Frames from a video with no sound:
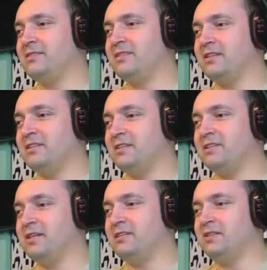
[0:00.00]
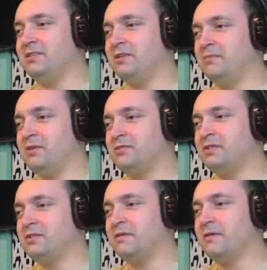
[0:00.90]
trze, trze, trzeba
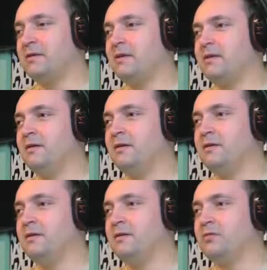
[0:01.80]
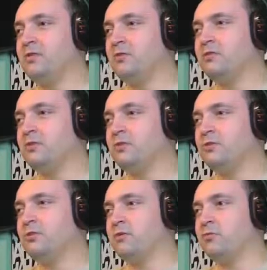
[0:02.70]
rozdać. Yy, to to co?
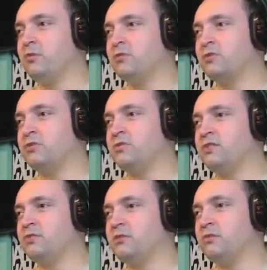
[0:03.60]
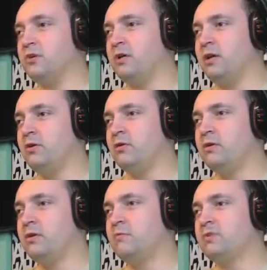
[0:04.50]
Siodełko, może ktoś chce siodełko? O, halo!
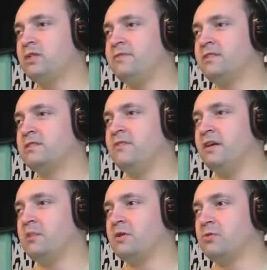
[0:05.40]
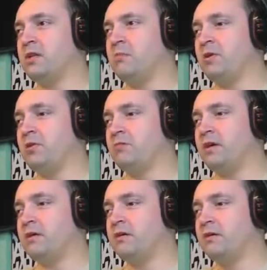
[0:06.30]
Może was zwabię tutaj,
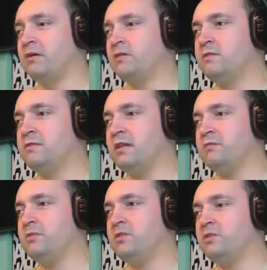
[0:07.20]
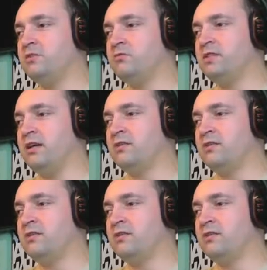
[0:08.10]
panowie! Czy wy tak będziecie tu stali